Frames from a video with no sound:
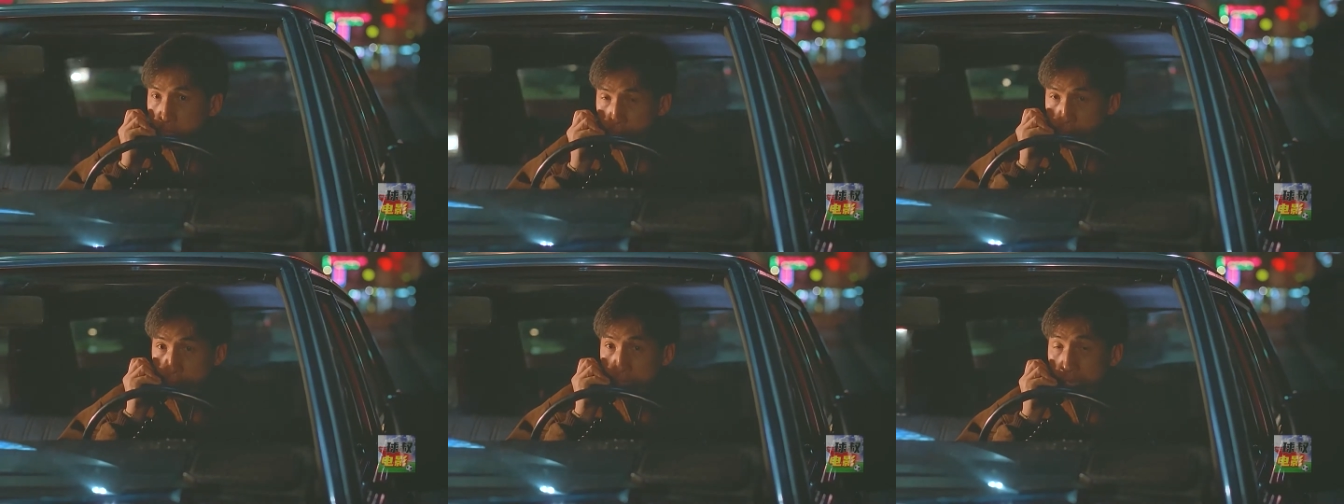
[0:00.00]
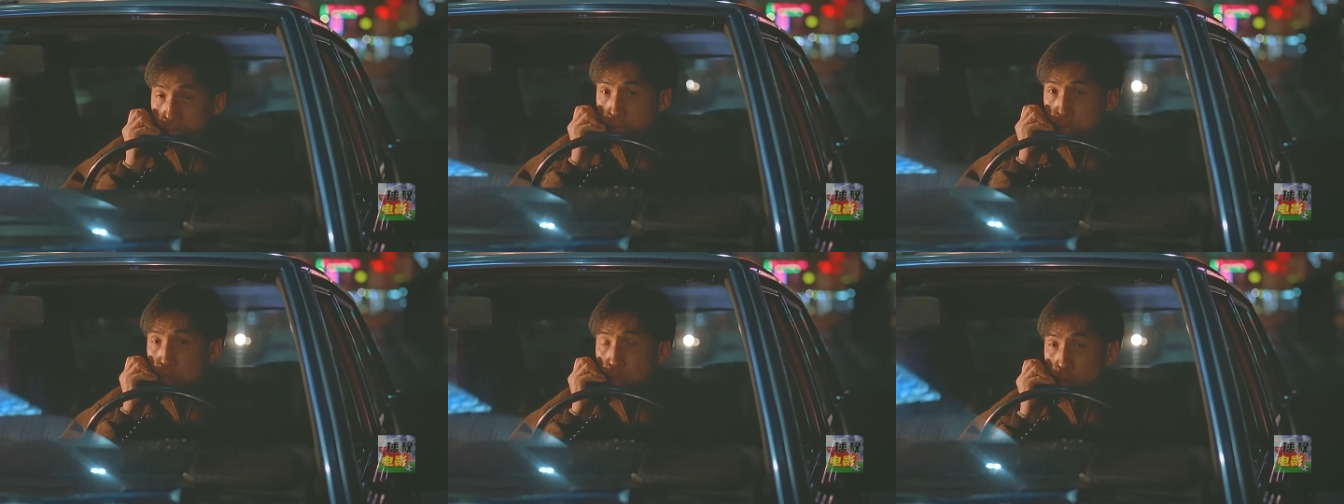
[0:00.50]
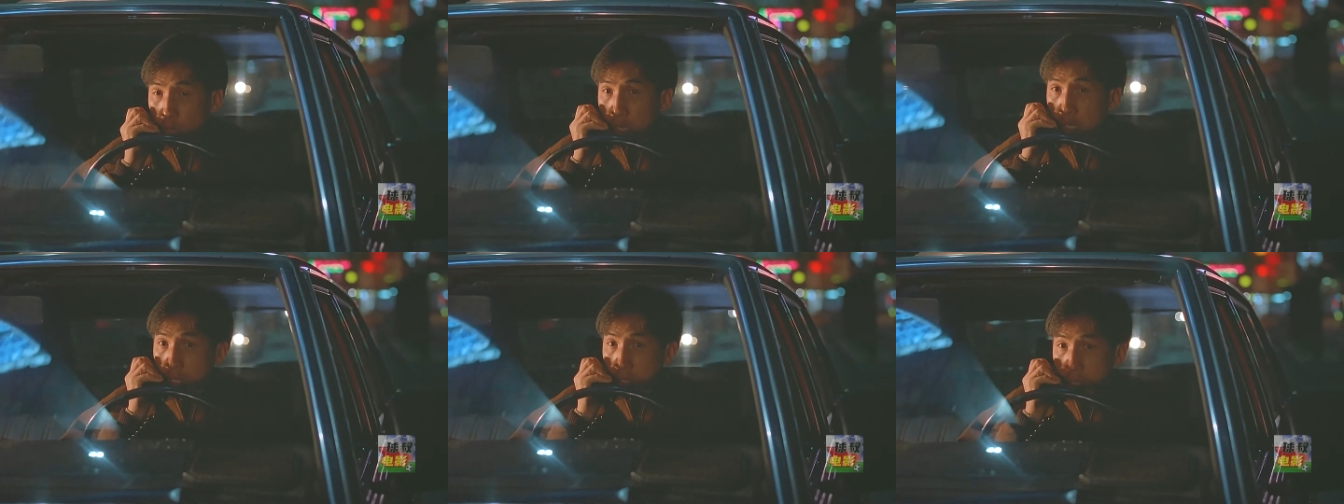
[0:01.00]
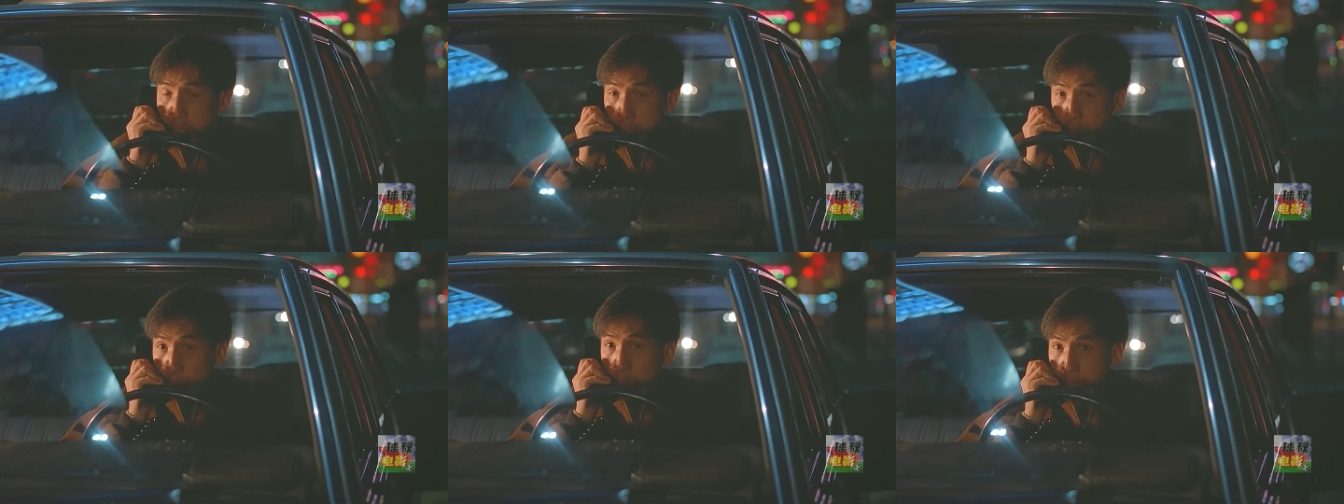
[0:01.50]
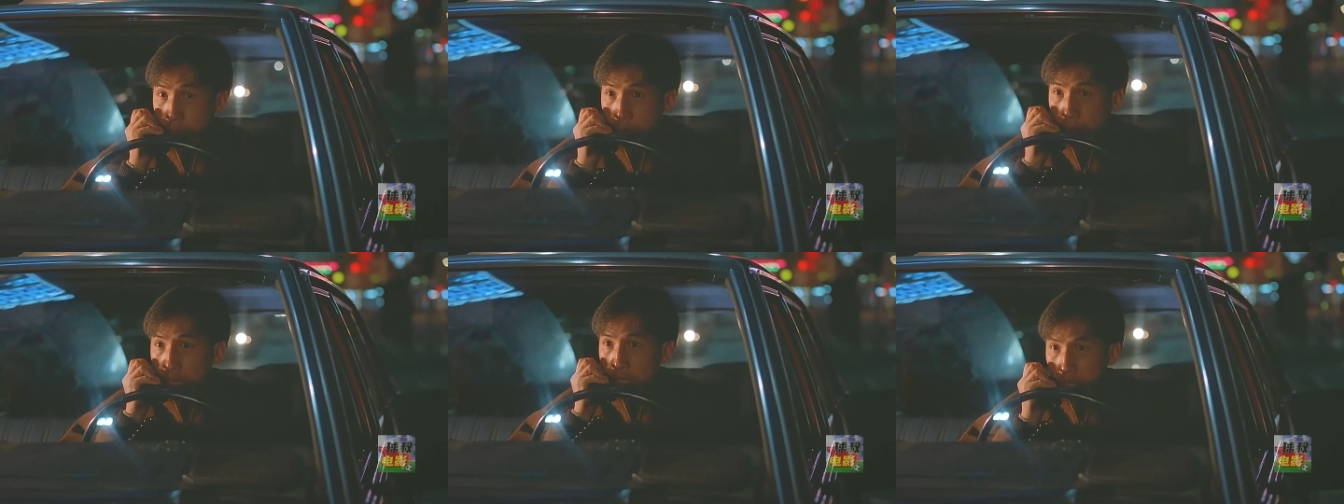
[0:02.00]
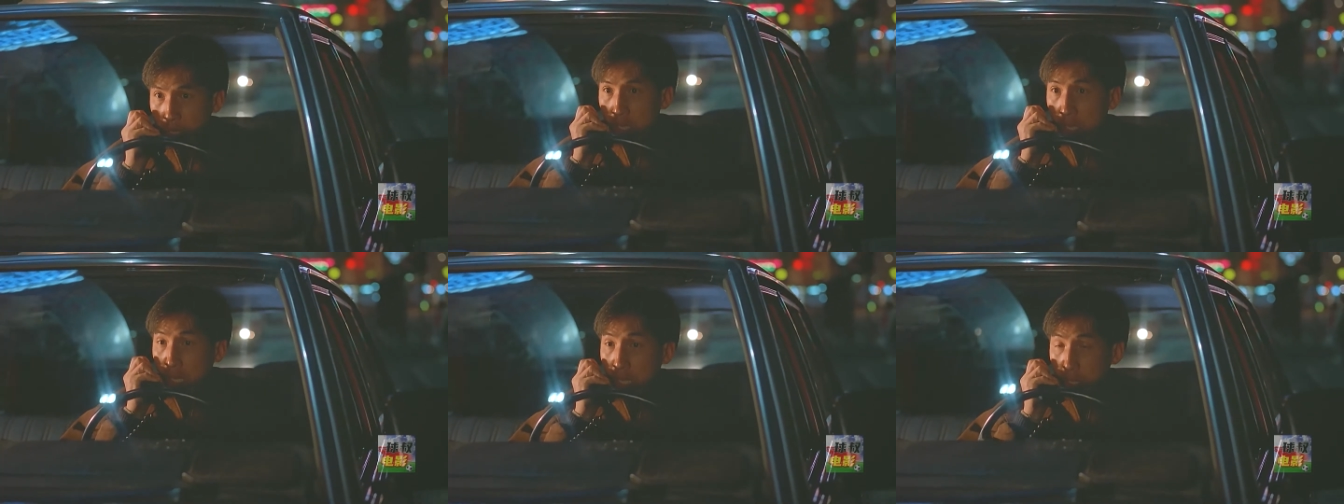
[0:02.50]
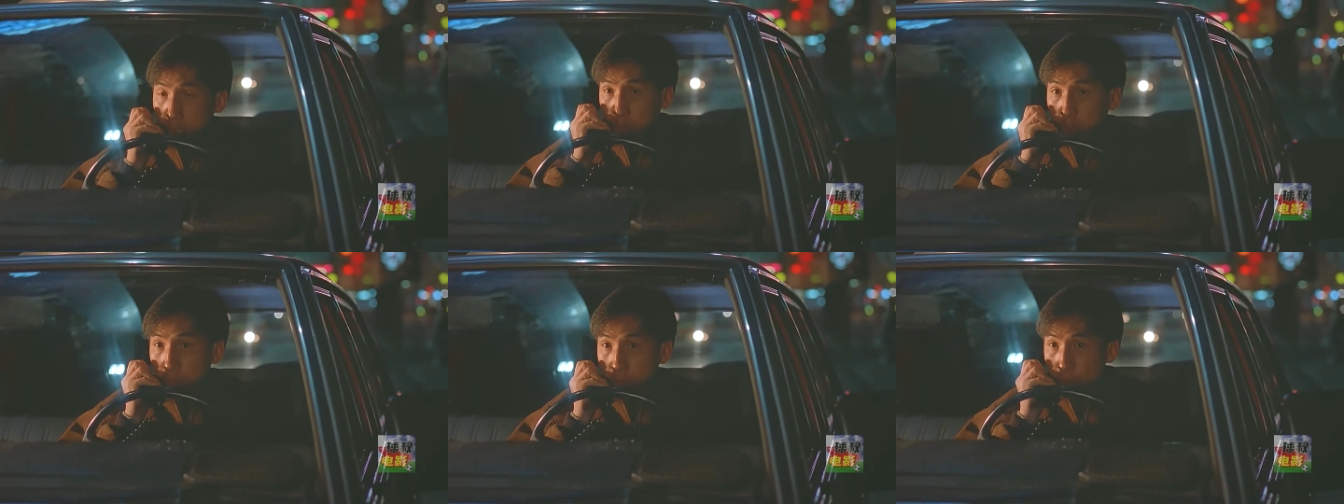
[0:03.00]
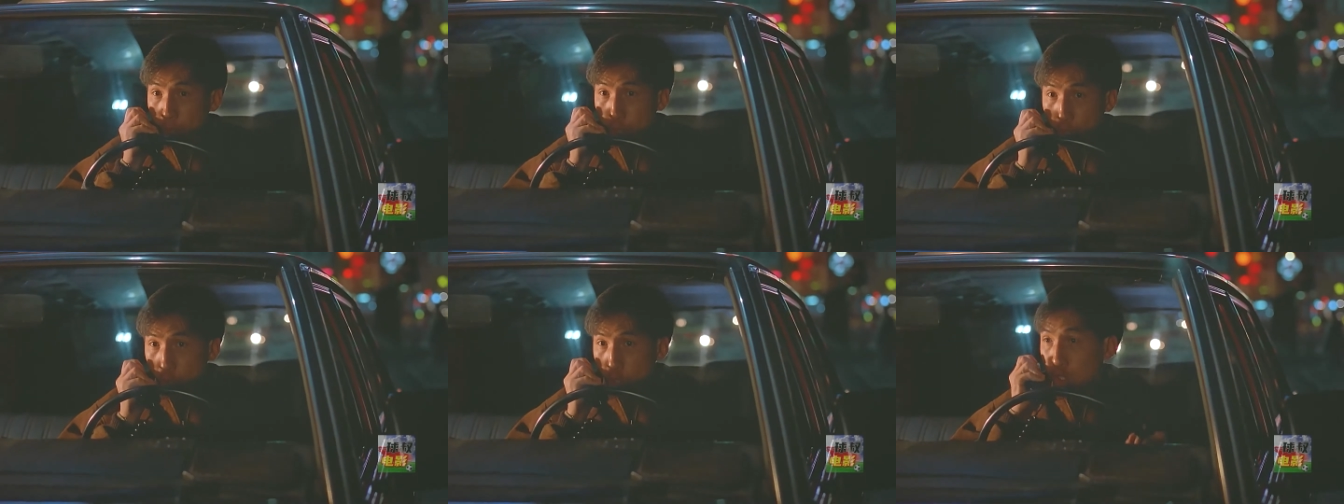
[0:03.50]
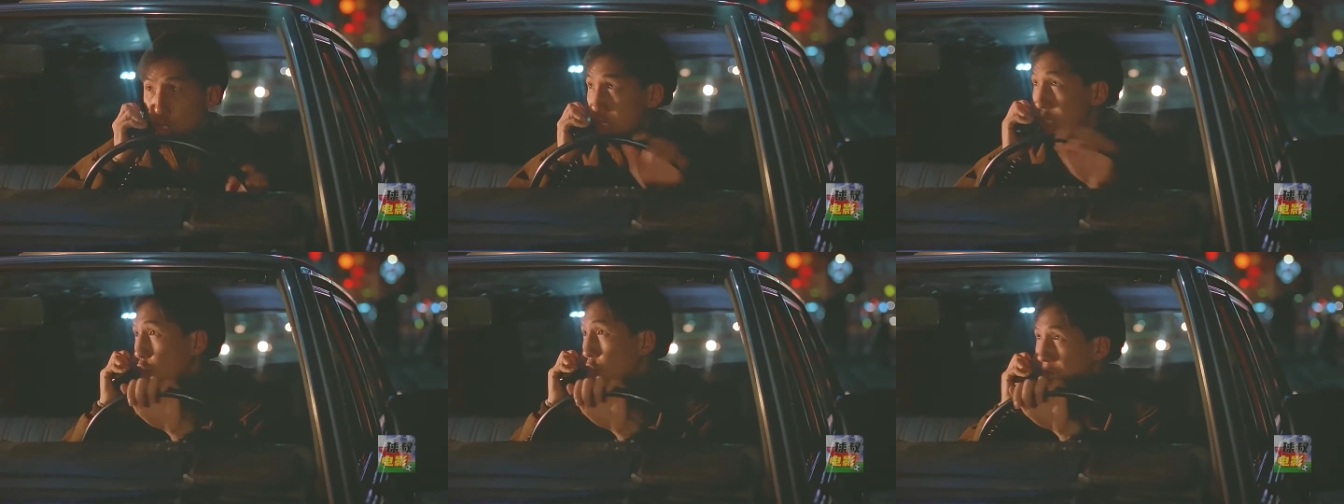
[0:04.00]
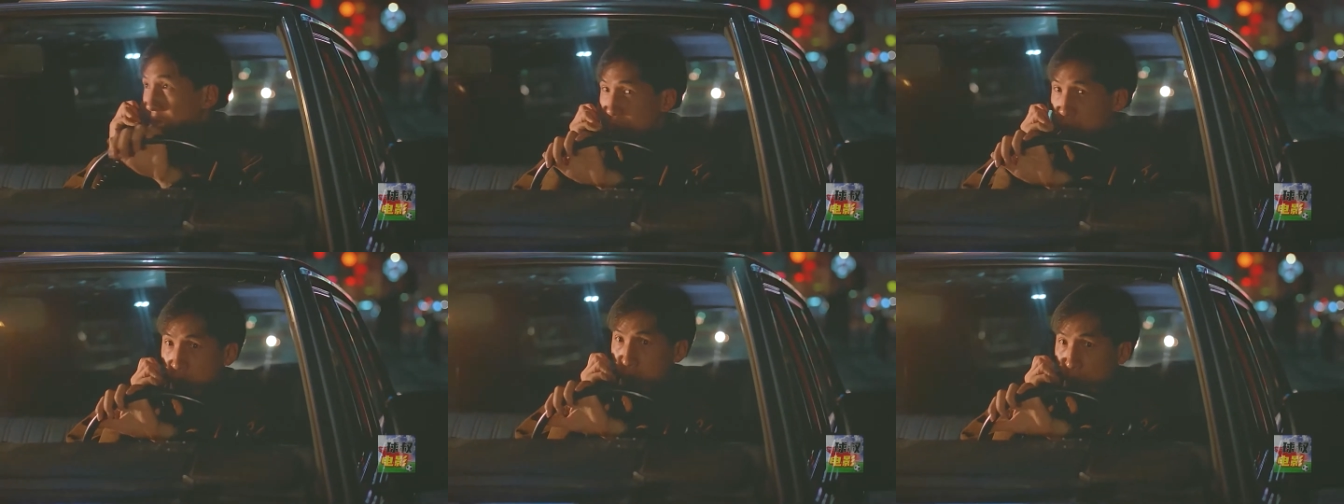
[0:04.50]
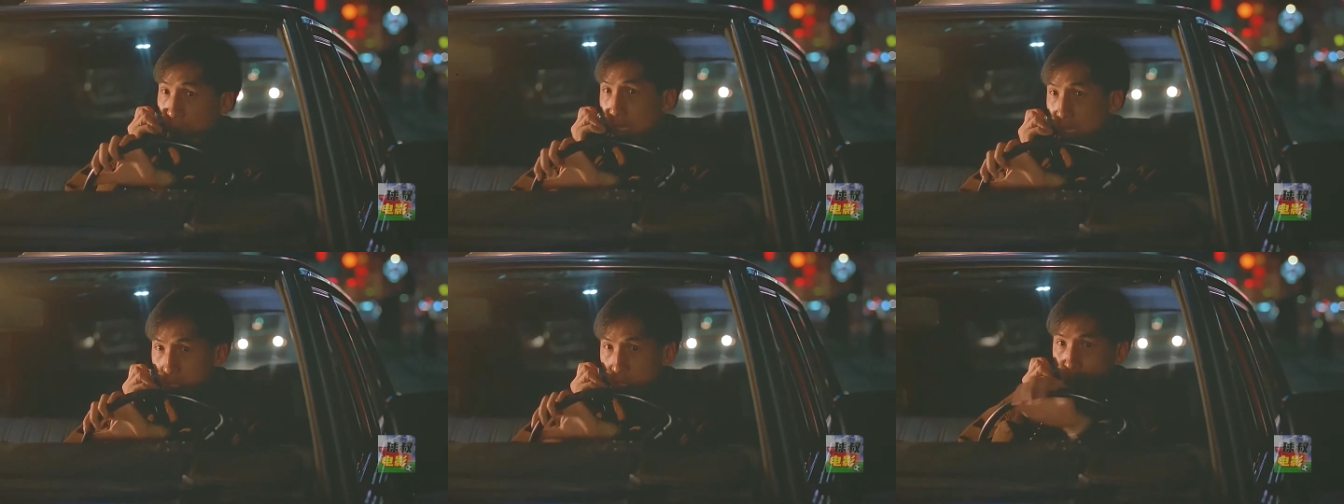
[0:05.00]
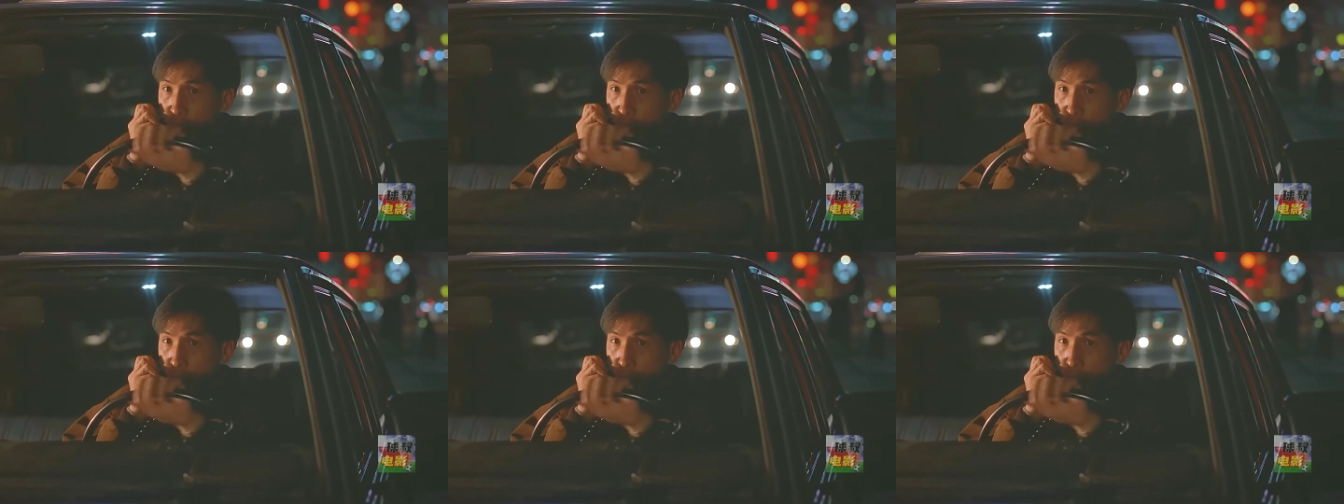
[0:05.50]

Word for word: 这句话不禁提醒了阿龙，阿珍也可能遭到暗杀，急忙打电话提醒阿珍注意。